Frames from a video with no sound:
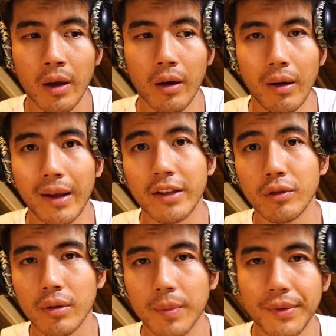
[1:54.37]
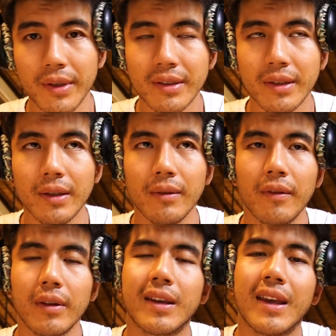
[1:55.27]
euh, la question à se poser, c'est
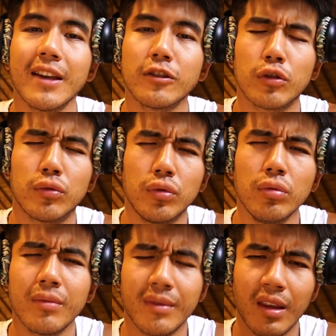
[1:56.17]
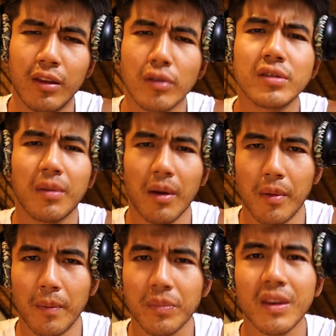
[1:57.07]
qu'est-ce que tu détoxes vraiment